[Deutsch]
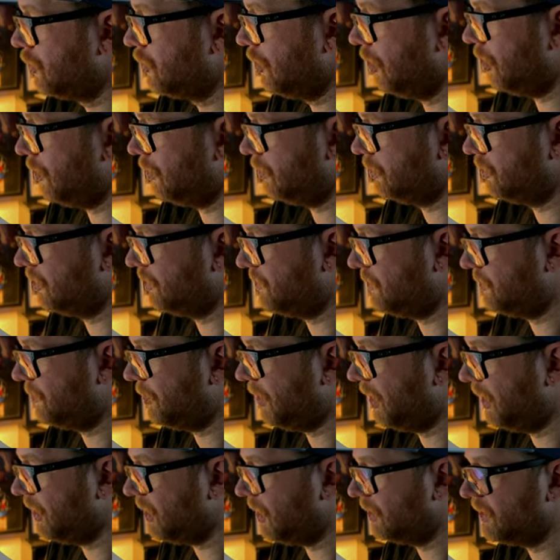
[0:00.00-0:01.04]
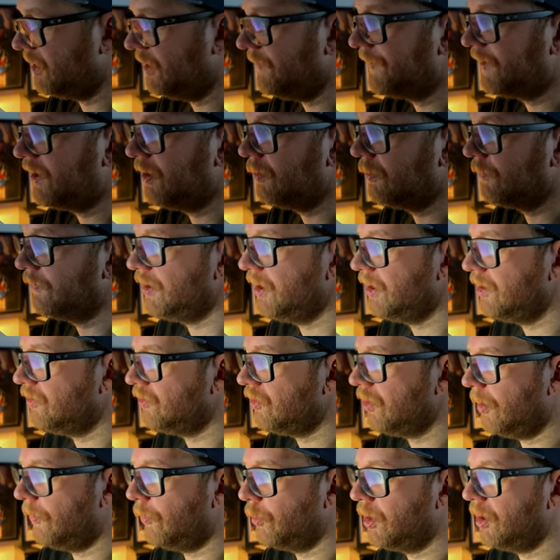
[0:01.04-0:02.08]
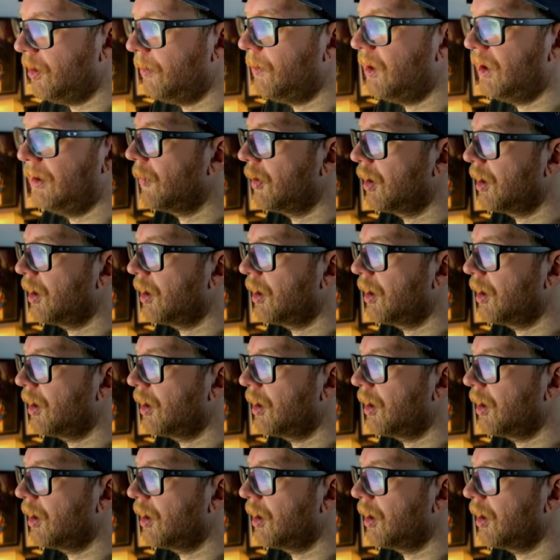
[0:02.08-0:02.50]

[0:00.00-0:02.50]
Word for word: Ja, und dass das Bike halt 11 Kilo wiegt, ja, wunderbar.